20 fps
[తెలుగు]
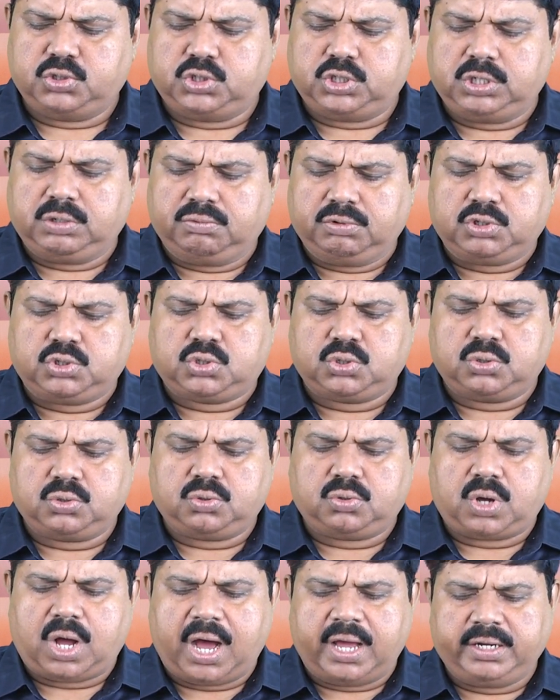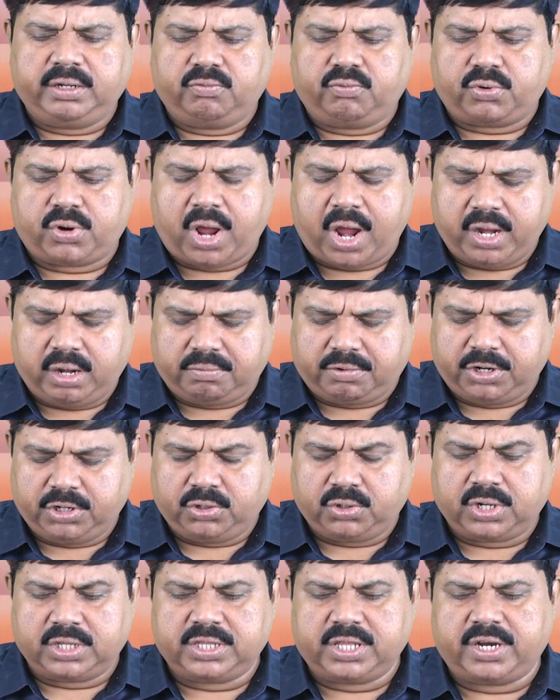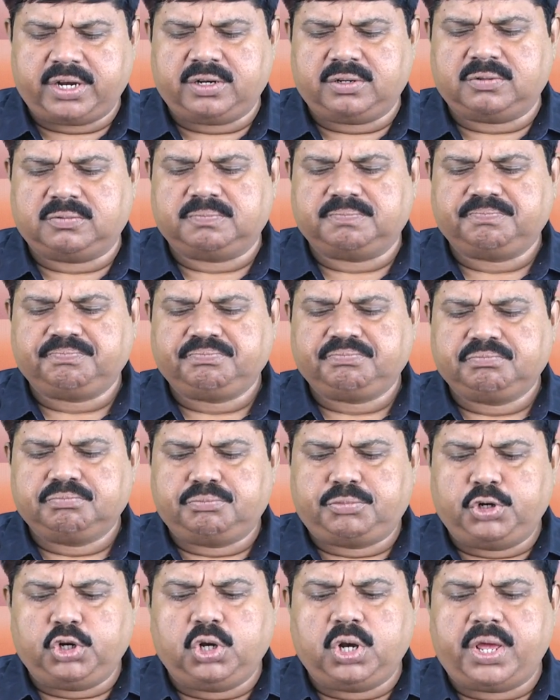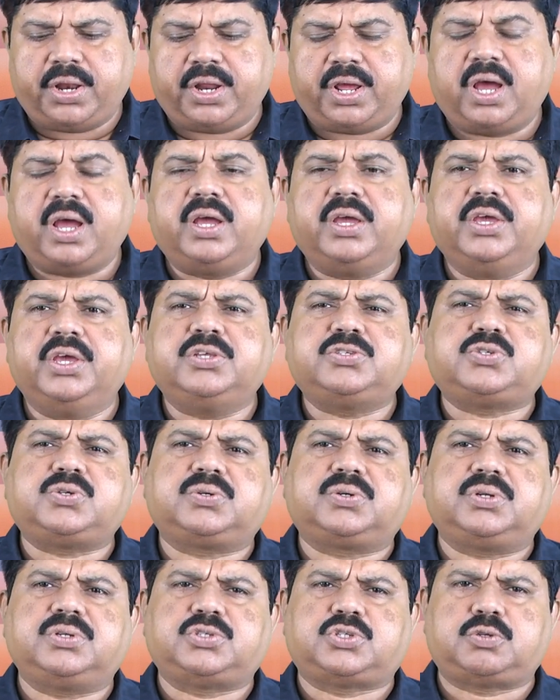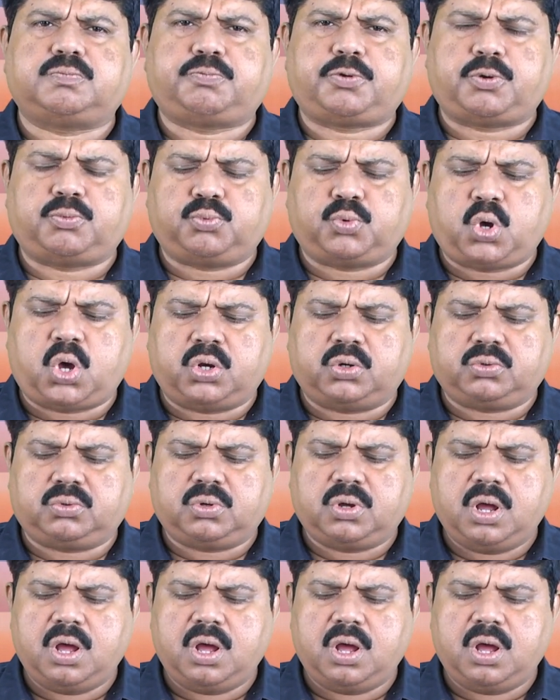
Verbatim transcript: జీవించును అని వ్రాయబడి ఉన్నదనెను ప్రియులరా యేసుక్రీస్తు ప్రభువారు